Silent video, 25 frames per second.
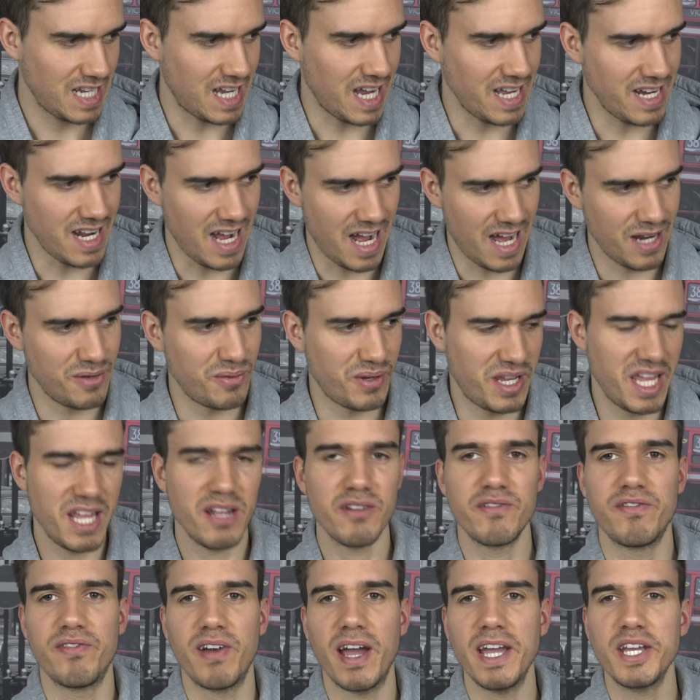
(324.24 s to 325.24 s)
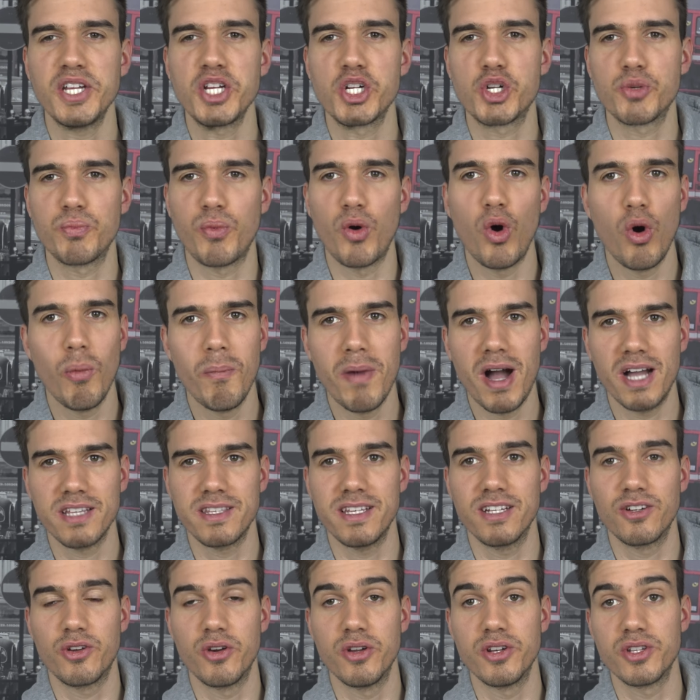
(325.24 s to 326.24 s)
keine Ahnung, gegen einen frechen Spruch
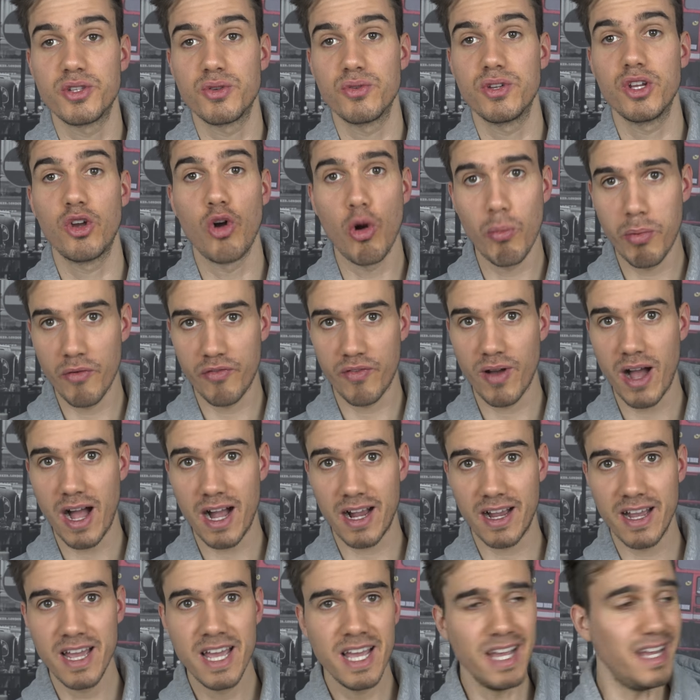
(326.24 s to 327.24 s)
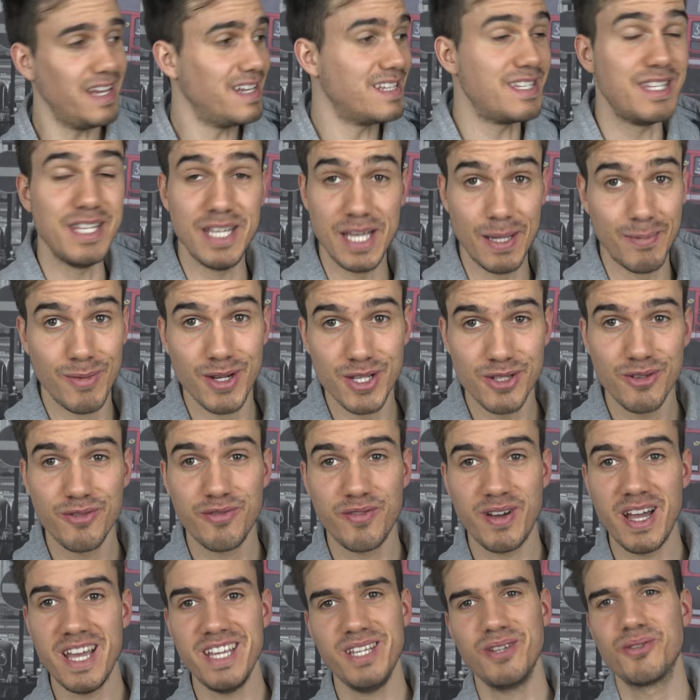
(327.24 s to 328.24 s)
macht, dann könntest du die Gruppe fragen, ist sie immer so
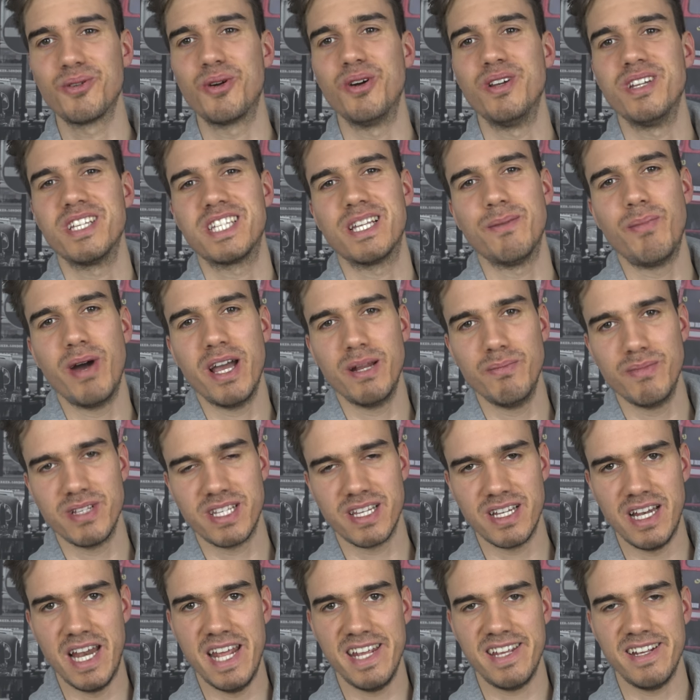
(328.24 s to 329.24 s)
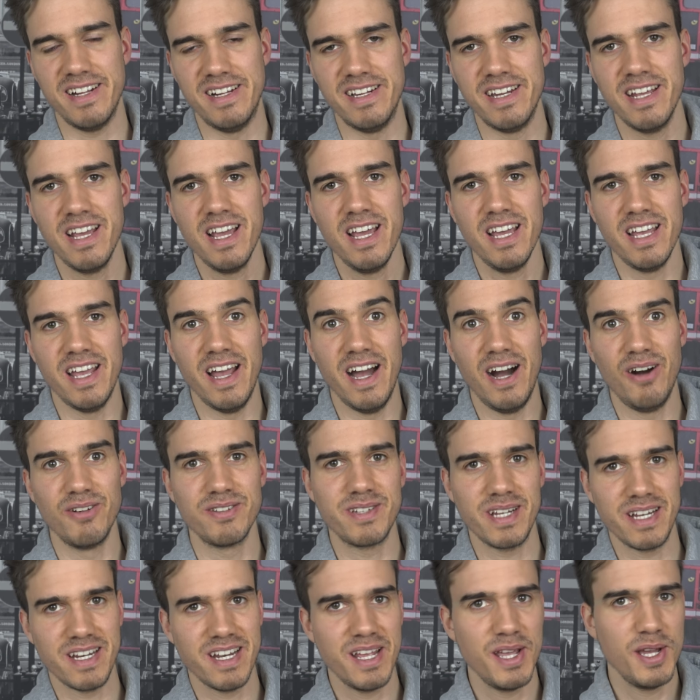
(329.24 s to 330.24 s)
frech und könntest dabei ein bisschen lächeln. Ja,
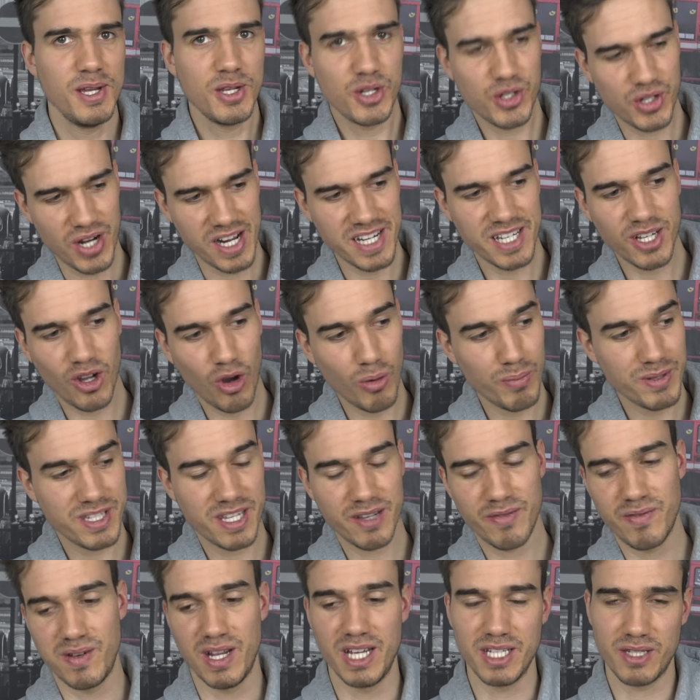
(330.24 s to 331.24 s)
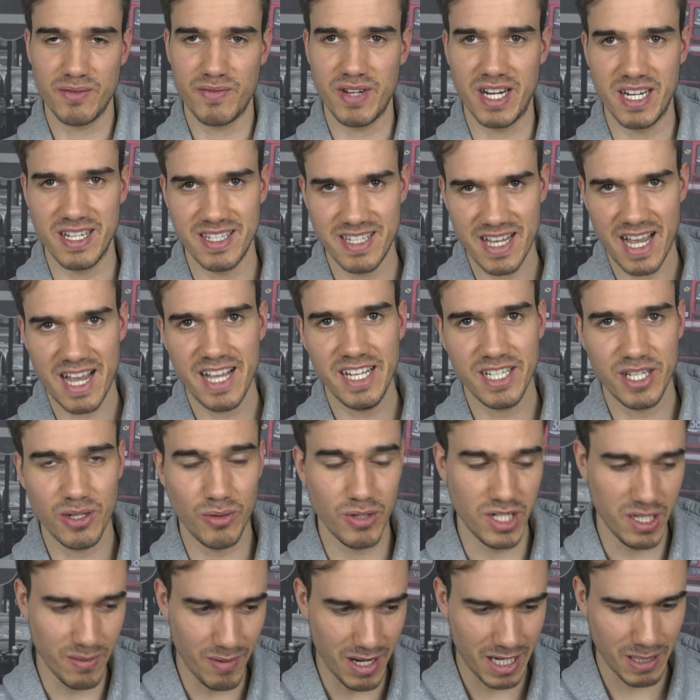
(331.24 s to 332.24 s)
und dann stellt die Gruppe sich vielleicht auf deine
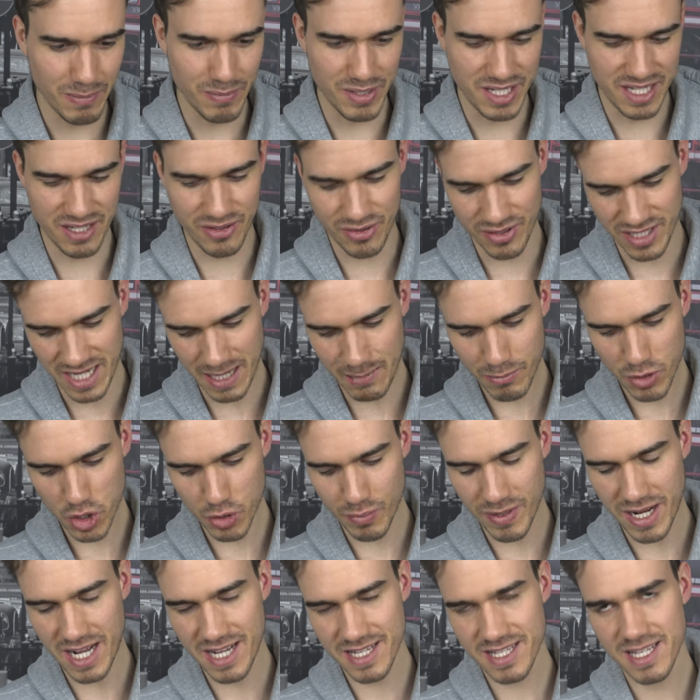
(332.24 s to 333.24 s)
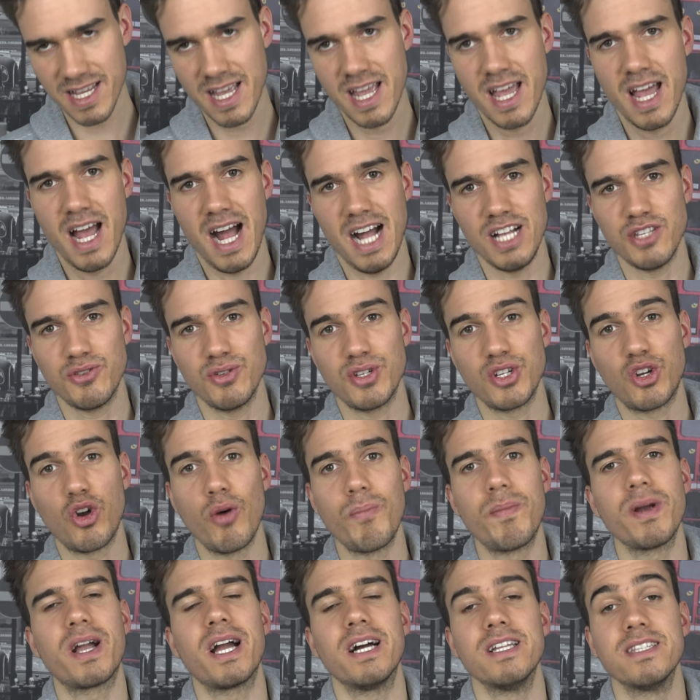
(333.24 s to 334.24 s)
Seite und ihr macht ein bisschen zusammen Spaß. Also die
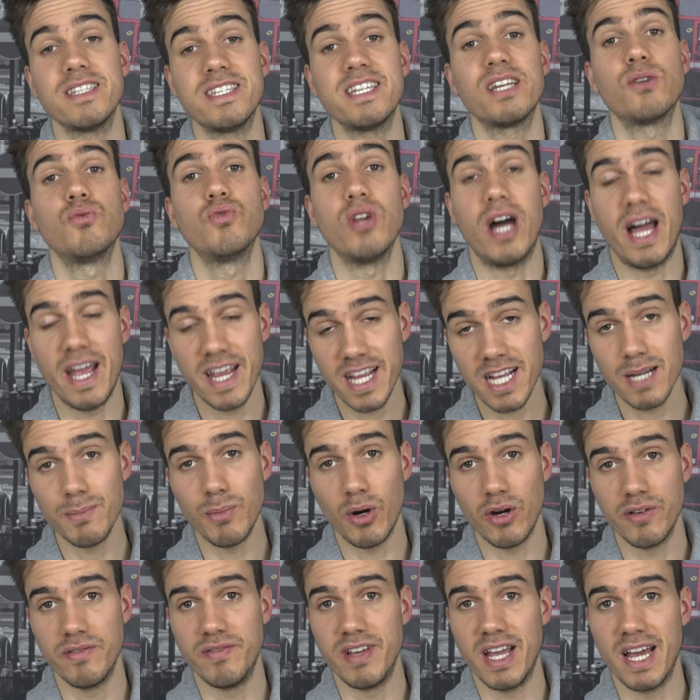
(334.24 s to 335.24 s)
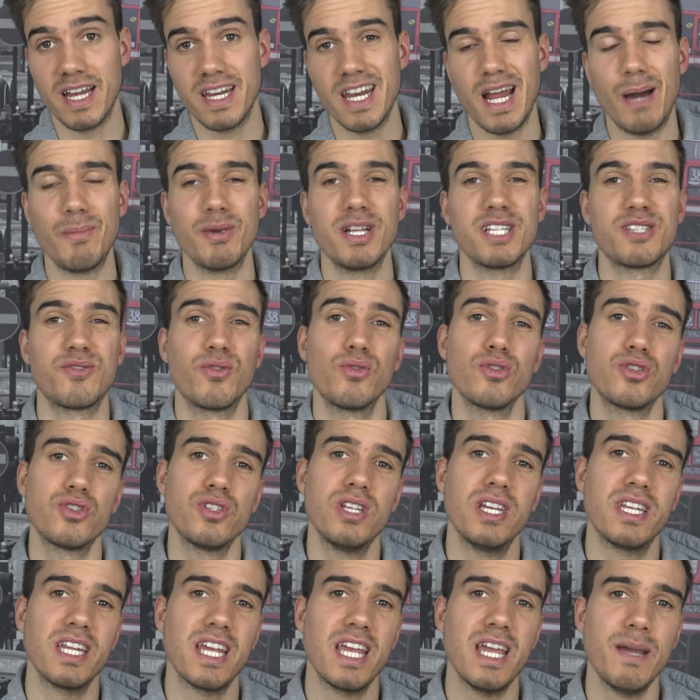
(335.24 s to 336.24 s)
Gruppe kann sehr gut eingebaut werden, aber das
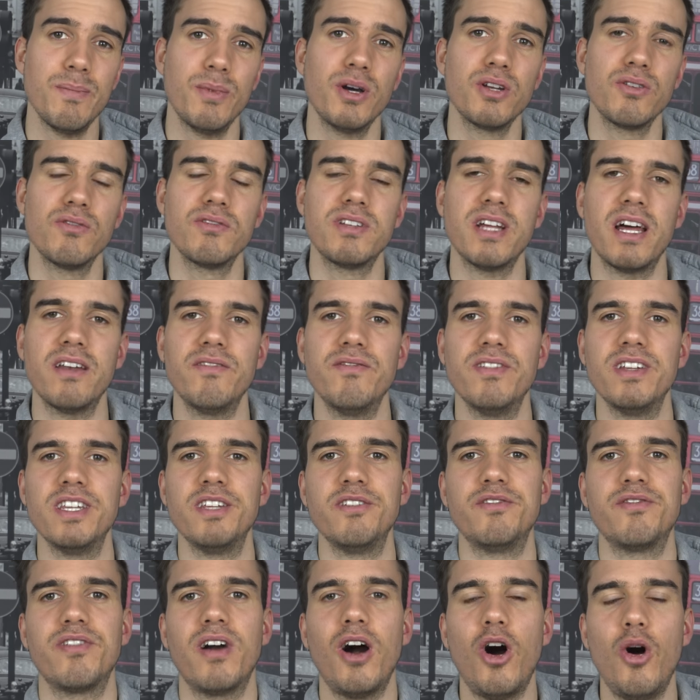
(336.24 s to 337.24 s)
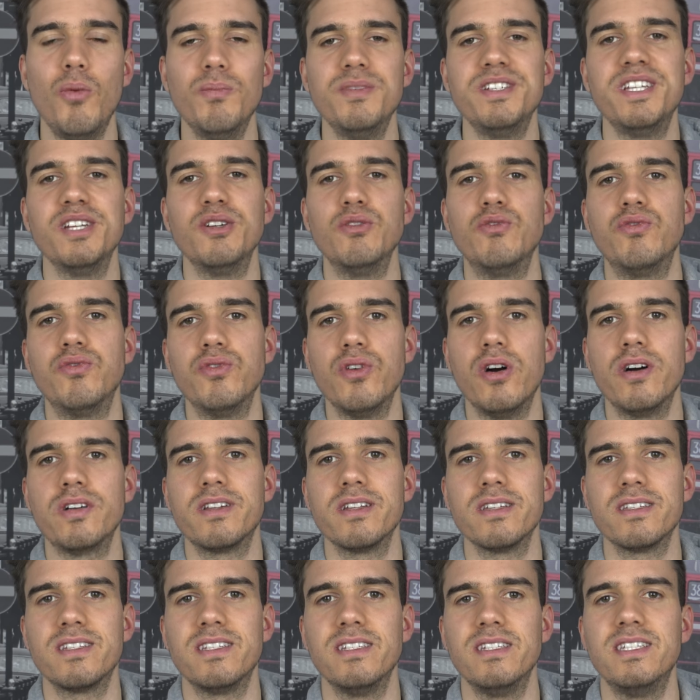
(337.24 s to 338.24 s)
funktioniert immer nur dann, wenn die Frau, mit der du
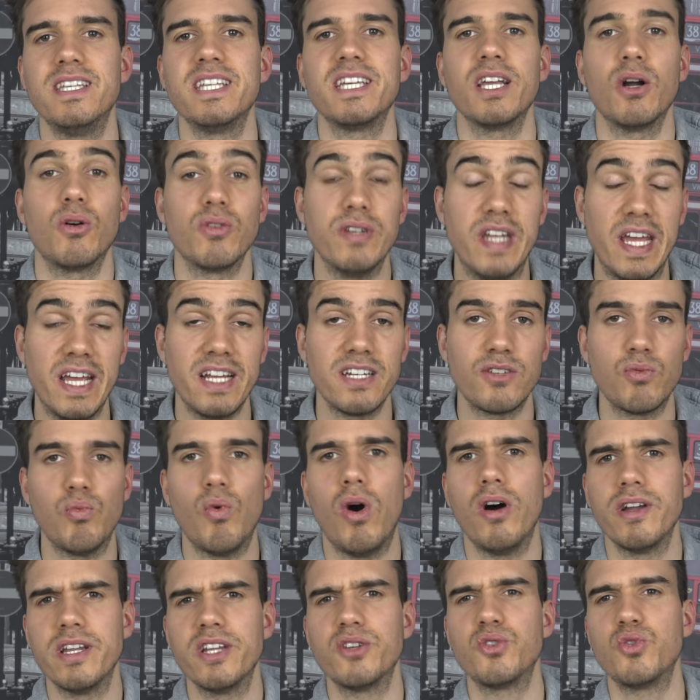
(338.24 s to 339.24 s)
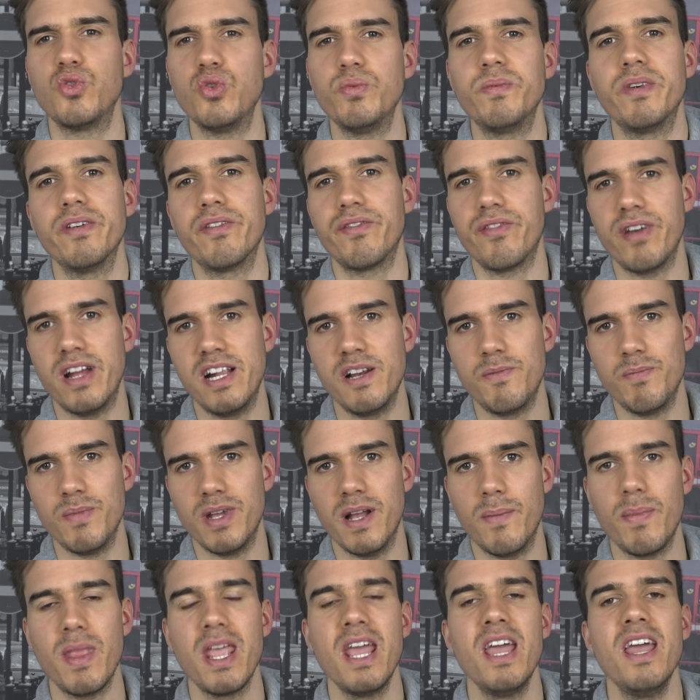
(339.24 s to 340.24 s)
flirtest, sich auch denkt, wow, der Typ gefällt
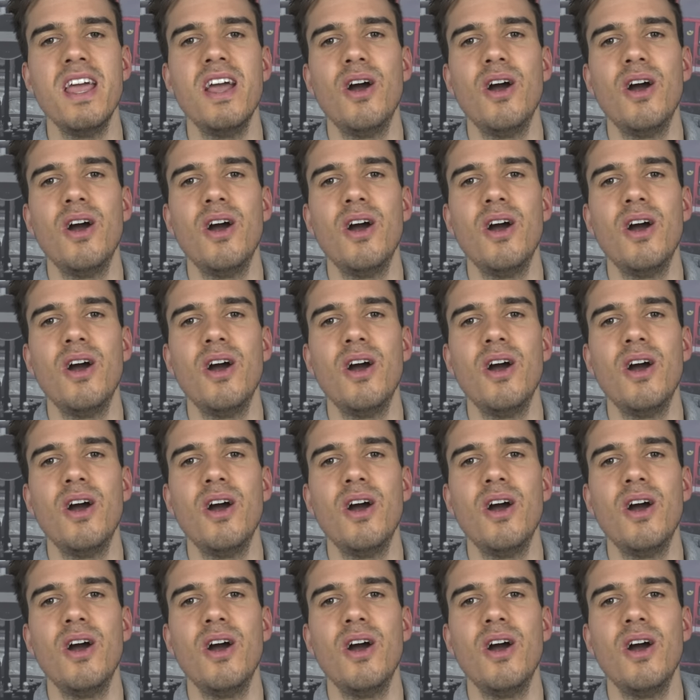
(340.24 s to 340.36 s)
mir.